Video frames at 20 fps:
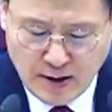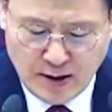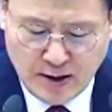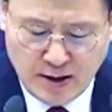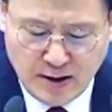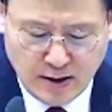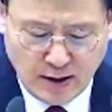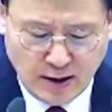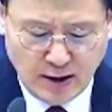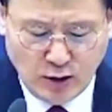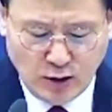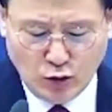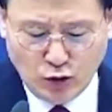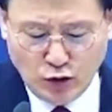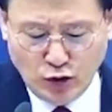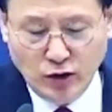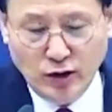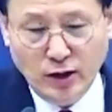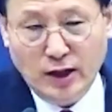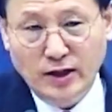인간의
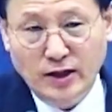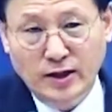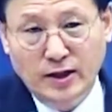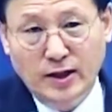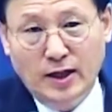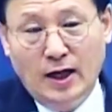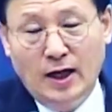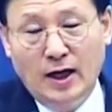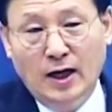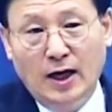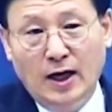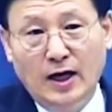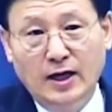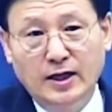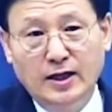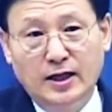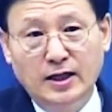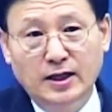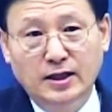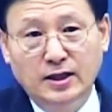노력이 아니라
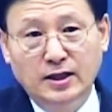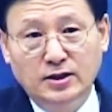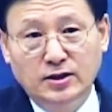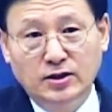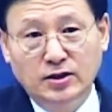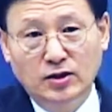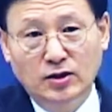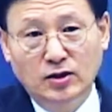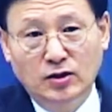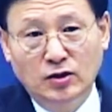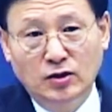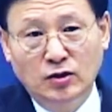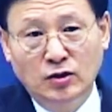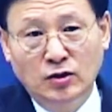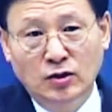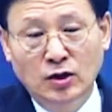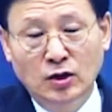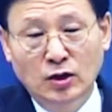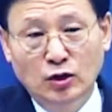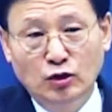
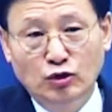하나님께서